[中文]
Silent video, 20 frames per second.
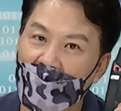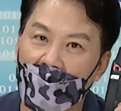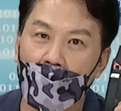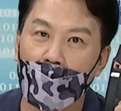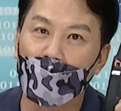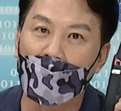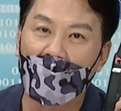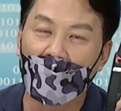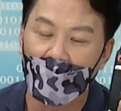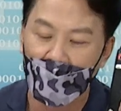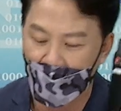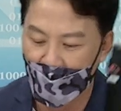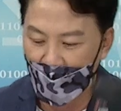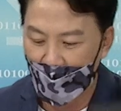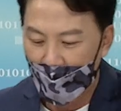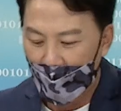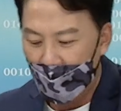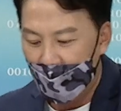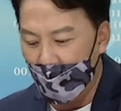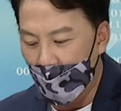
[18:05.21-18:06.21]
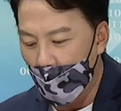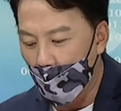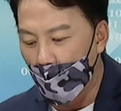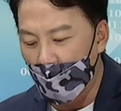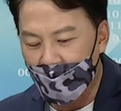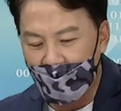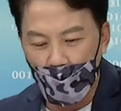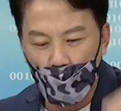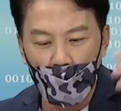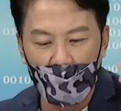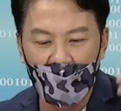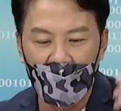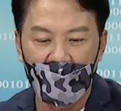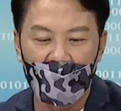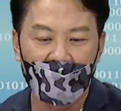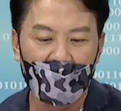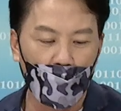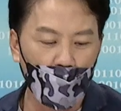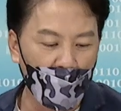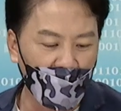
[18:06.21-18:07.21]
的好棒。各位，我请问你
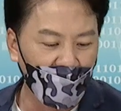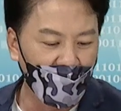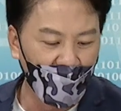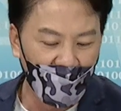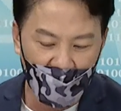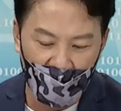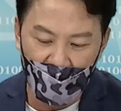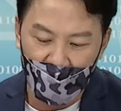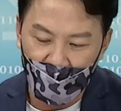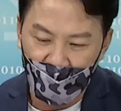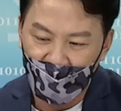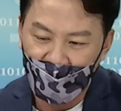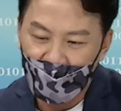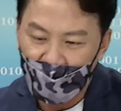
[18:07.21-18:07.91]
一个问题哈，